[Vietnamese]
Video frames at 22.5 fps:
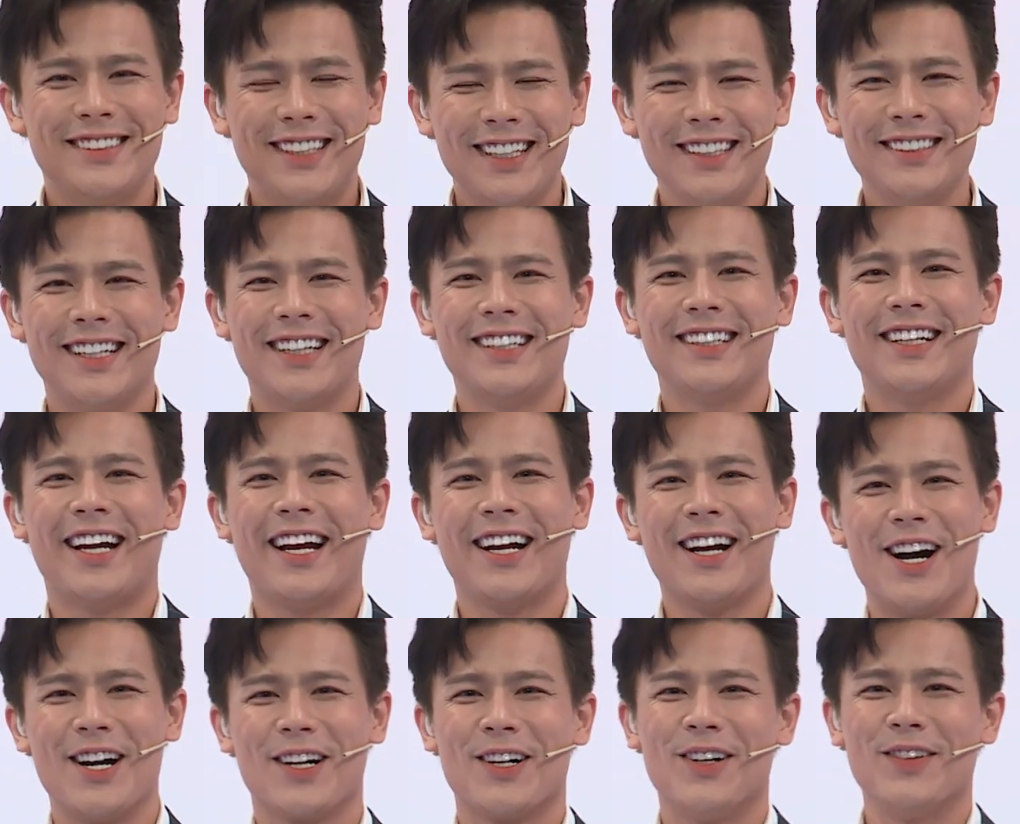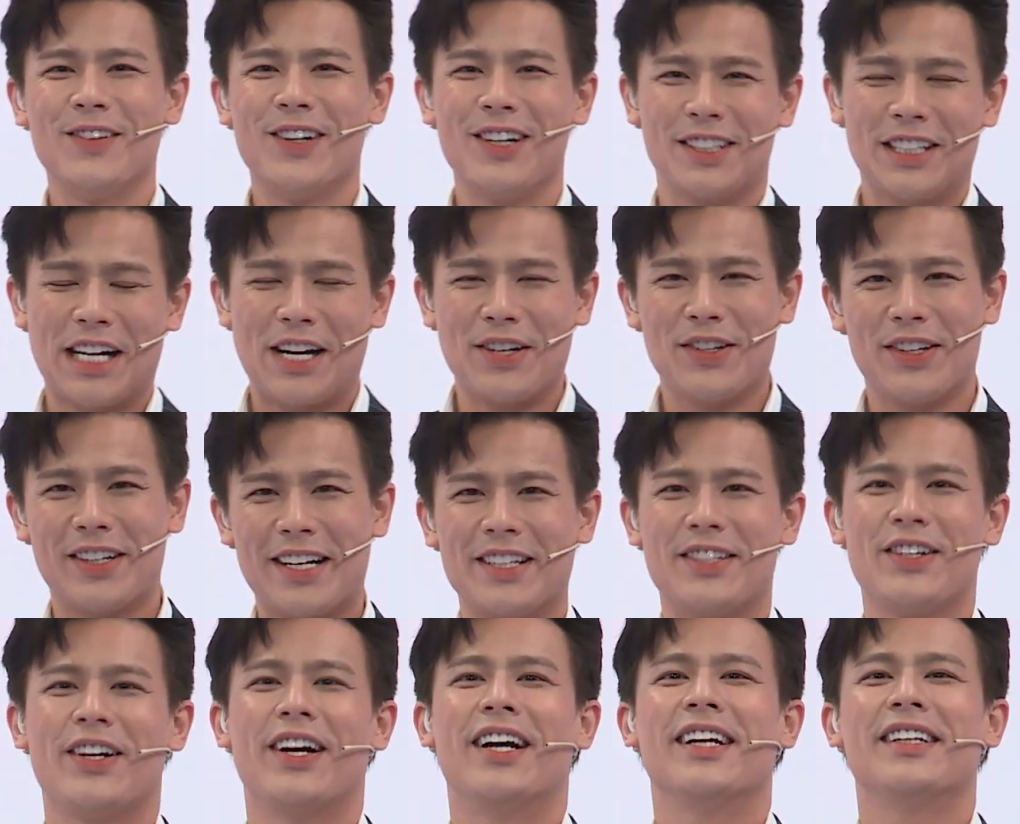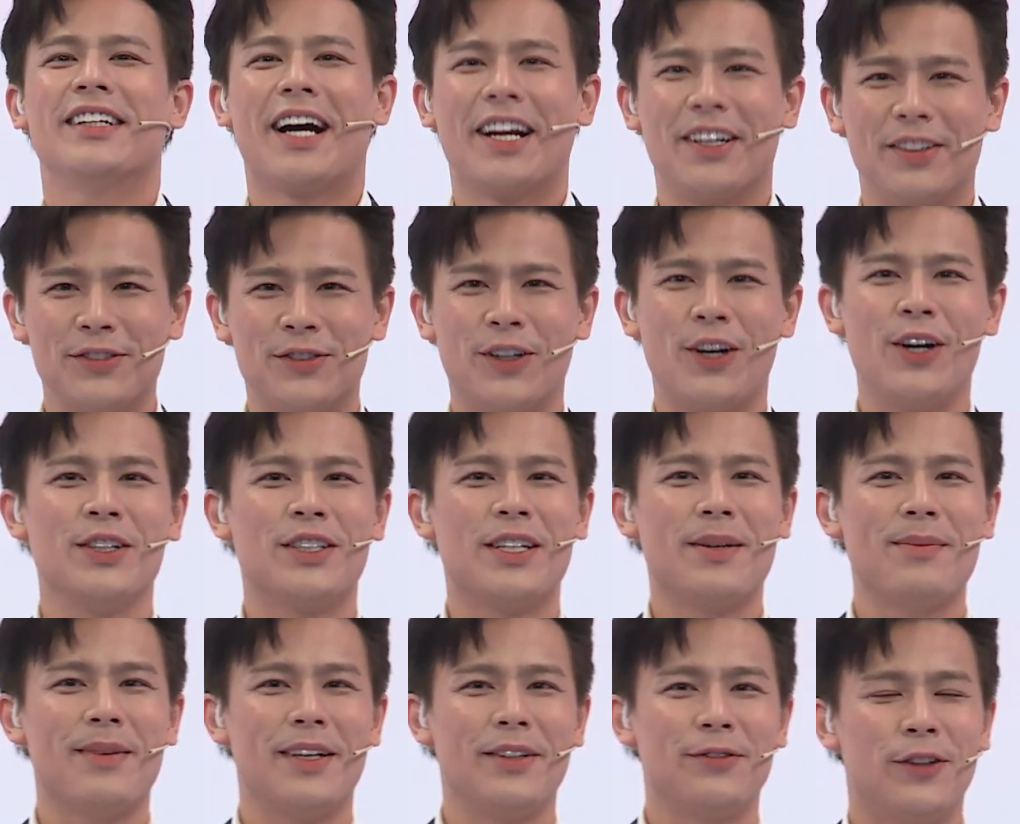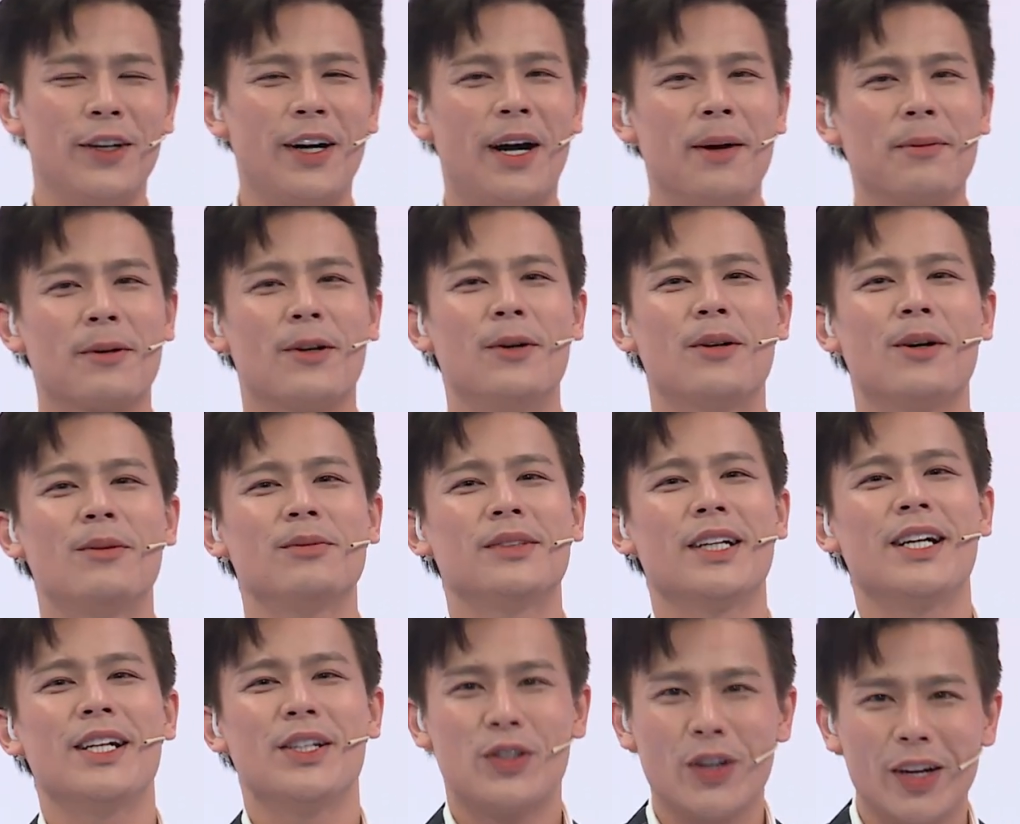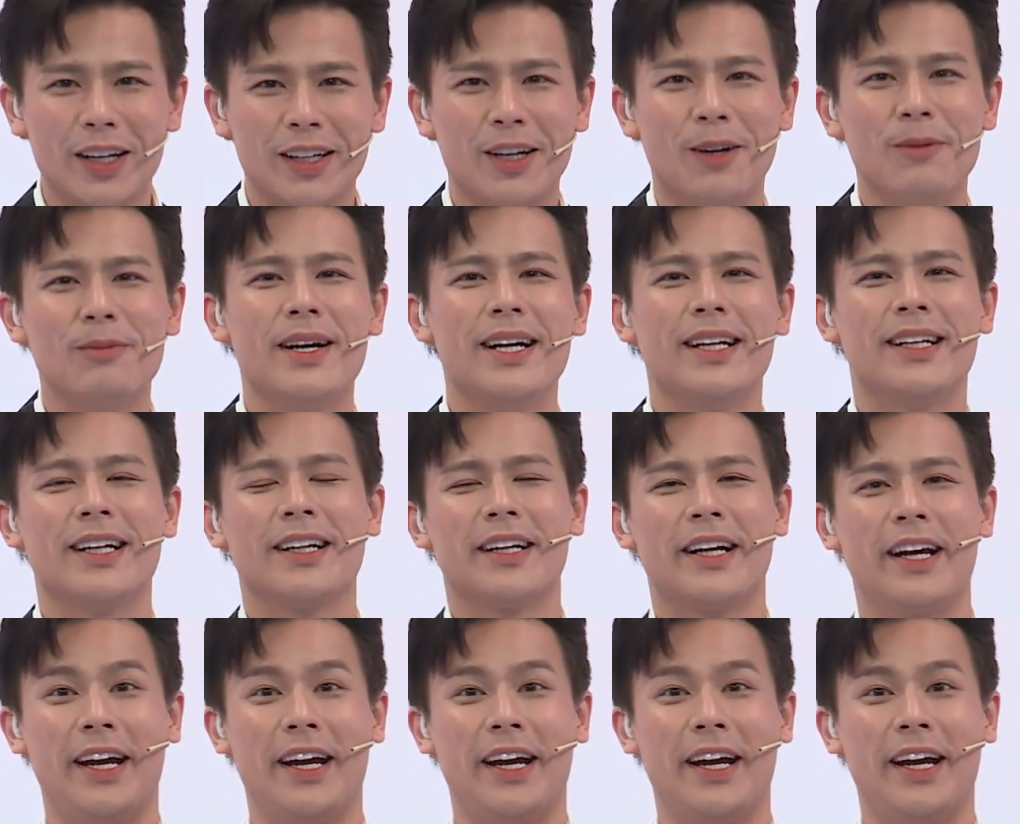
Chương trình Hẹn Hò Cùng Ngôi Sao do Đài Truyền hình Thành phố Hồ Chí Minh phối hợp cùng công ty truyền thông BEE thực